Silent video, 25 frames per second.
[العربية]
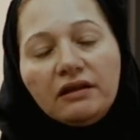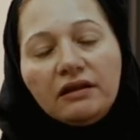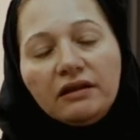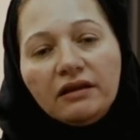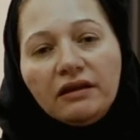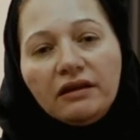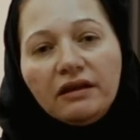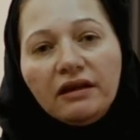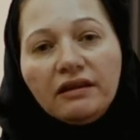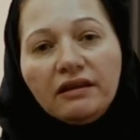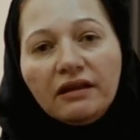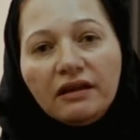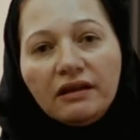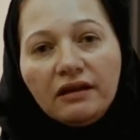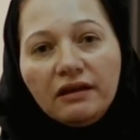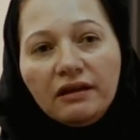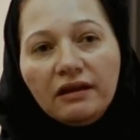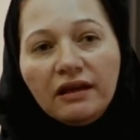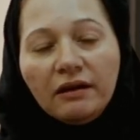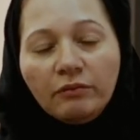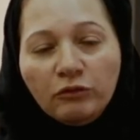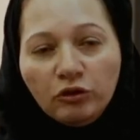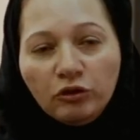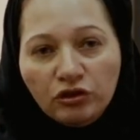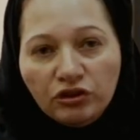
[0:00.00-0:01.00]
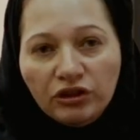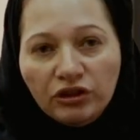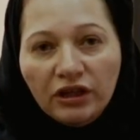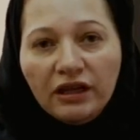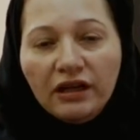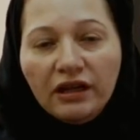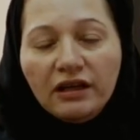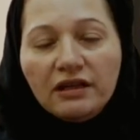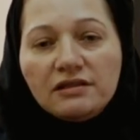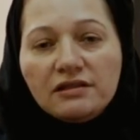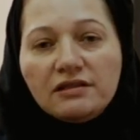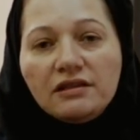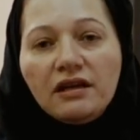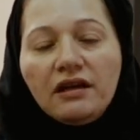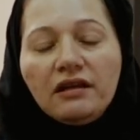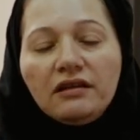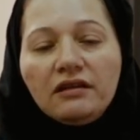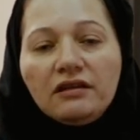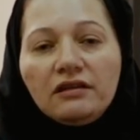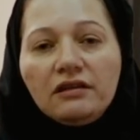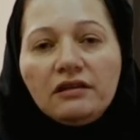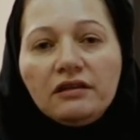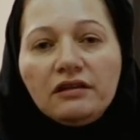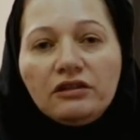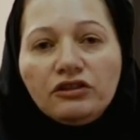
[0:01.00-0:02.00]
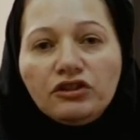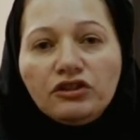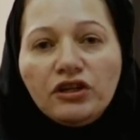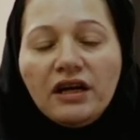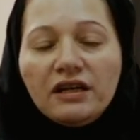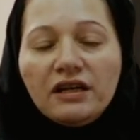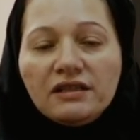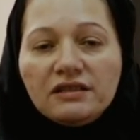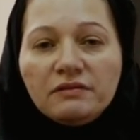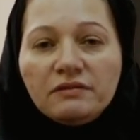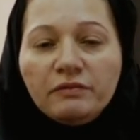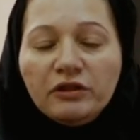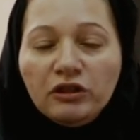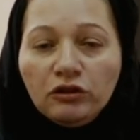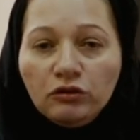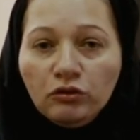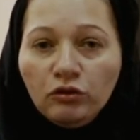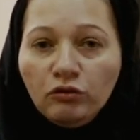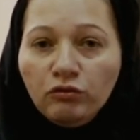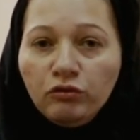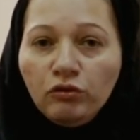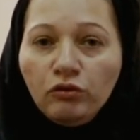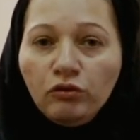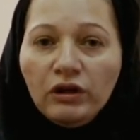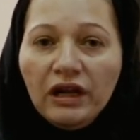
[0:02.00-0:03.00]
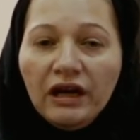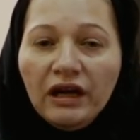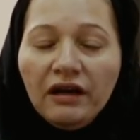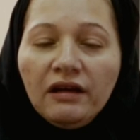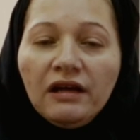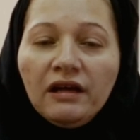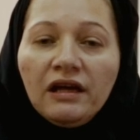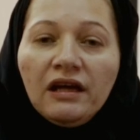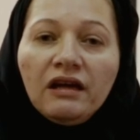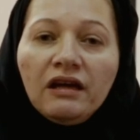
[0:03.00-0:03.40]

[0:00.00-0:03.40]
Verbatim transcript: إذا لم يشخص هذا الشخص من الطفولة